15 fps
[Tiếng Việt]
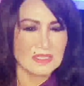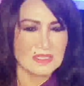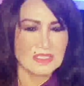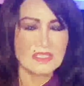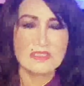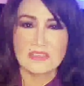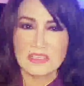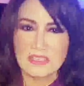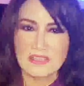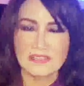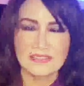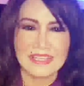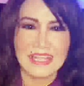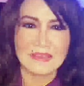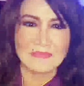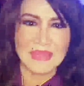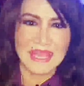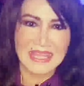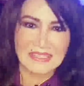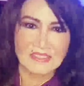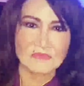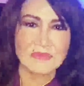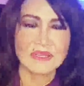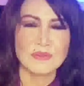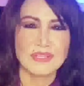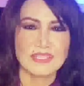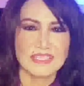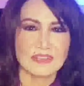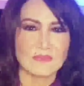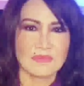trừ cái thời gian mà hát trong ban hoàng
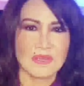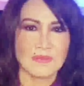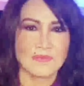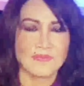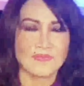trọng nào